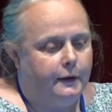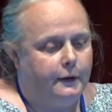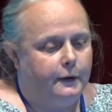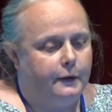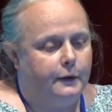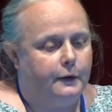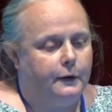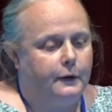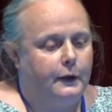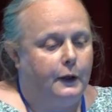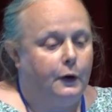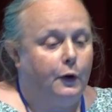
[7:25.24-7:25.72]

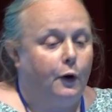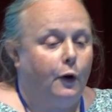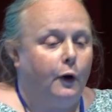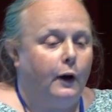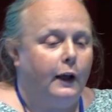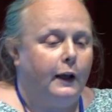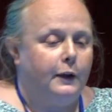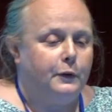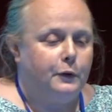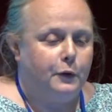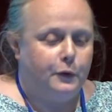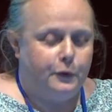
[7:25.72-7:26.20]
euh,
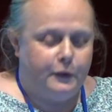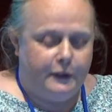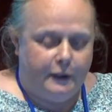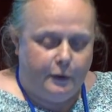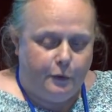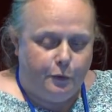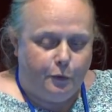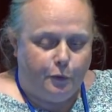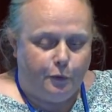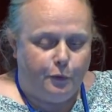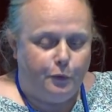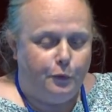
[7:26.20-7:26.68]
alors à notre
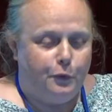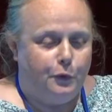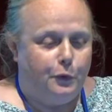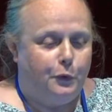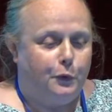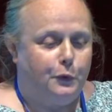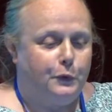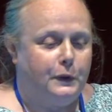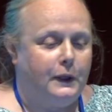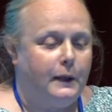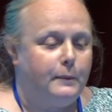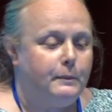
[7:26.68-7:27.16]

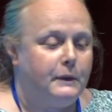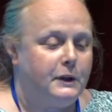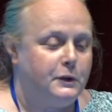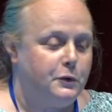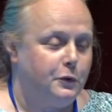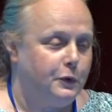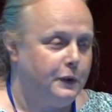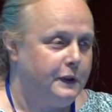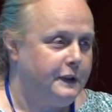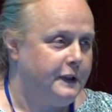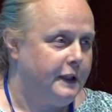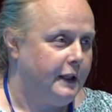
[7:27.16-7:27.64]
déconvenu, on a
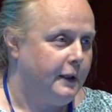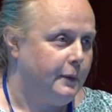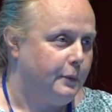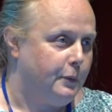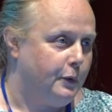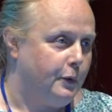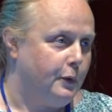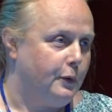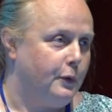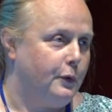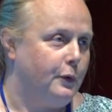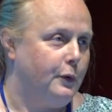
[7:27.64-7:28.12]

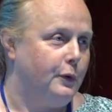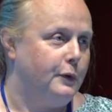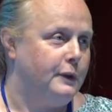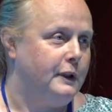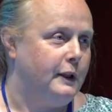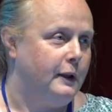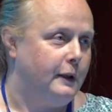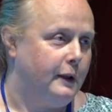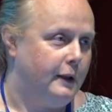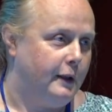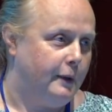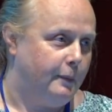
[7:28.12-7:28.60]
majoritairement euh,
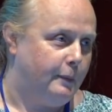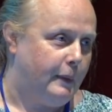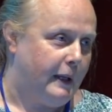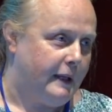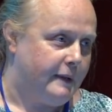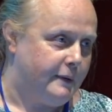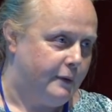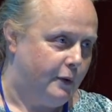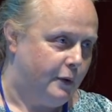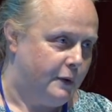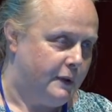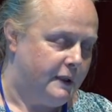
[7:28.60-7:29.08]
des
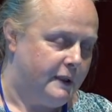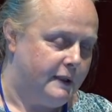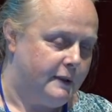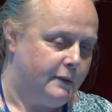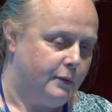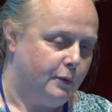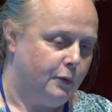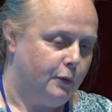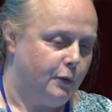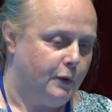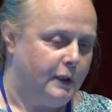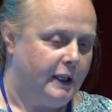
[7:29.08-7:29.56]
personnes qui
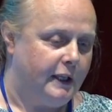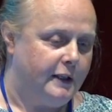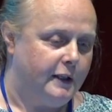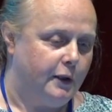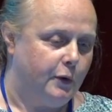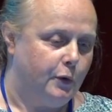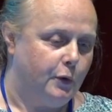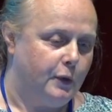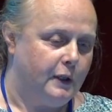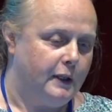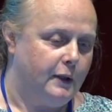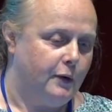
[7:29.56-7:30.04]
sont de
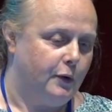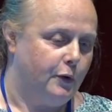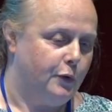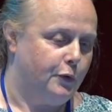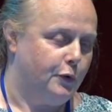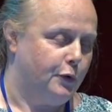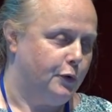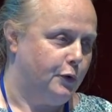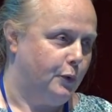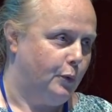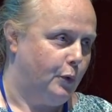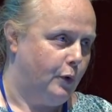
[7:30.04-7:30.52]
catégorie
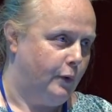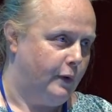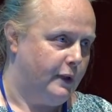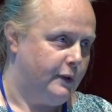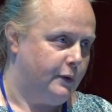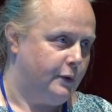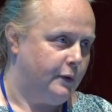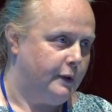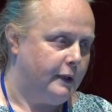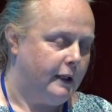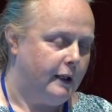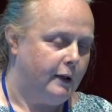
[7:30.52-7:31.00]

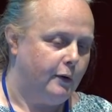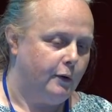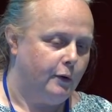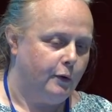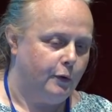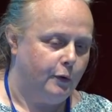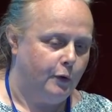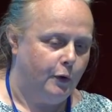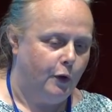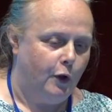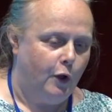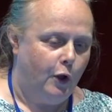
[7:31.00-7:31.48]
socioprofessionnelle
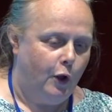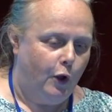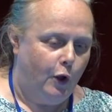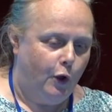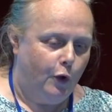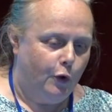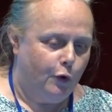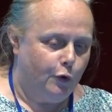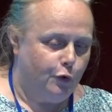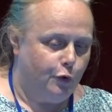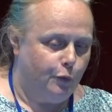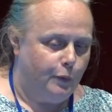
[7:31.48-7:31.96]

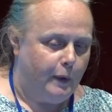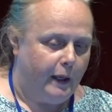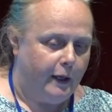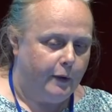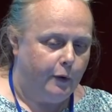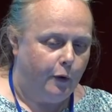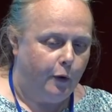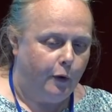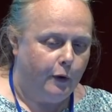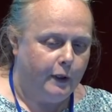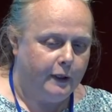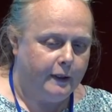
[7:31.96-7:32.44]

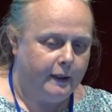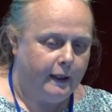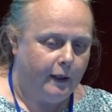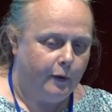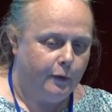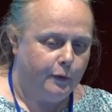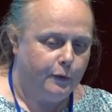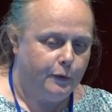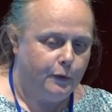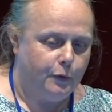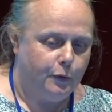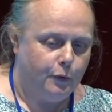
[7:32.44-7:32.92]
supérieure, à
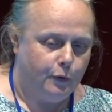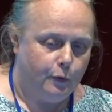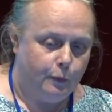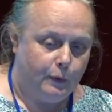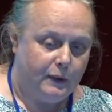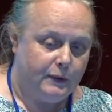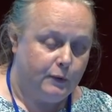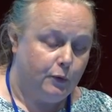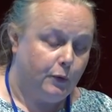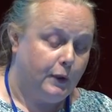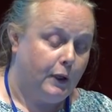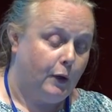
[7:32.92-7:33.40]
hein,
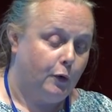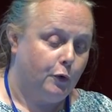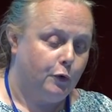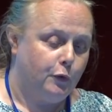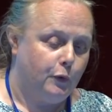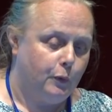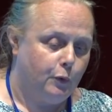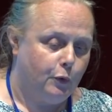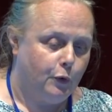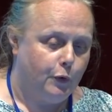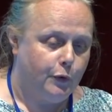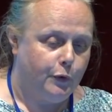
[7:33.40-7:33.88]
presque
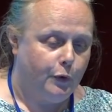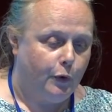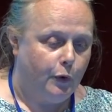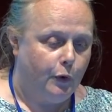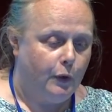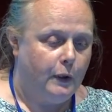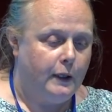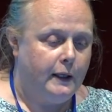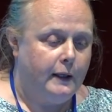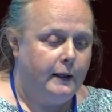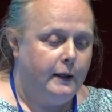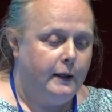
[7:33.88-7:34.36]
48%,